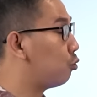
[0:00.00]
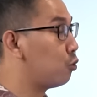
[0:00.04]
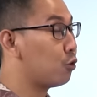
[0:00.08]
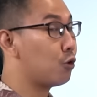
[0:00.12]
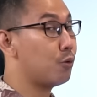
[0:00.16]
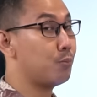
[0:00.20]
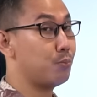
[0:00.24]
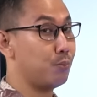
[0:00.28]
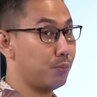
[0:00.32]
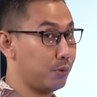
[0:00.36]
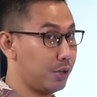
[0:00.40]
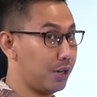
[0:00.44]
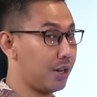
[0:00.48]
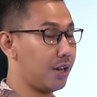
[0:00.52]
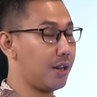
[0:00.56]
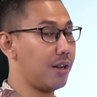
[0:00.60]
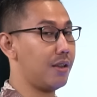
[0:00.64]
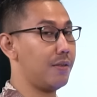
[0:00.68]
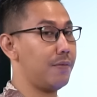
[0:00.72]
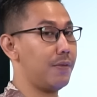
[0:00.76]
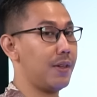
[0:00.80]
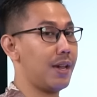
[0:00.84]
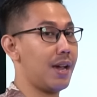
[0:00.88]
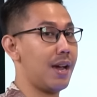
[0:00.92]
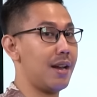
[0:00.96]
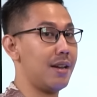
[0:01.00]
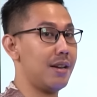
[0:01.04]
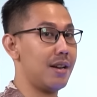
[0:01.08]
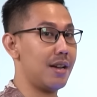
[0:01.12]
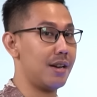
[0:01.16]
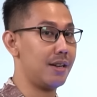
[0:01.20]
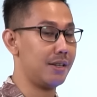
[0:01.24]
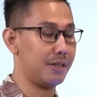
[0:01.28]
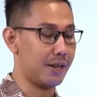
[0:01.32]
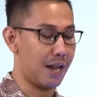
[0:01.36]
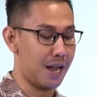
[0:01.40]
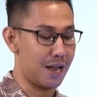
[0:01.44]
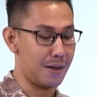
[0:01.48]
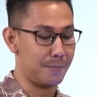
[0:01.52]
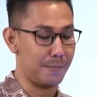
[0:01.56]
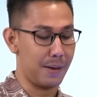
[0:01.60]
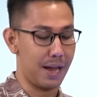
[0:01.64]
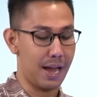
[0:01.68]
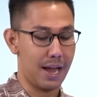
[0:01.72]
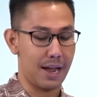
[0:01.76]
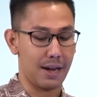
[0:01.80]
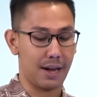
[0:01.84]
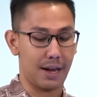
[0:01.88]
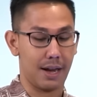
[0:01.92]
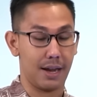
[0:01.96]
cukup signifikan dari saham
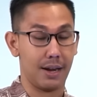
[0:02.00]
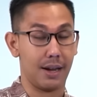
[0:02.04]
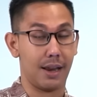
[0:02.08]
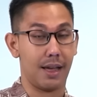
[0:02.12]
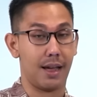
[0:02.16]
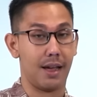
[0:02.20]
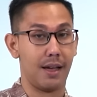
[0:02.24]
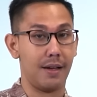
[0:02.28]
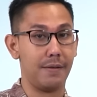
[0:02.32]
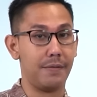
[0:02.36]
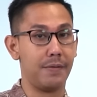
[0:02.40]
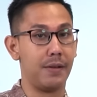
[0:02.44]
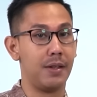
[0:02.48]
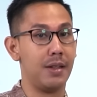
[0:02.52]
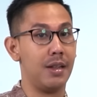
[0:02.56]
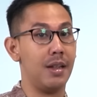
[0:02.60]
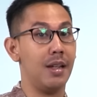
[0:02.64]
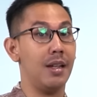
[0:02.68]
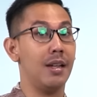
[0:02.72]
RLF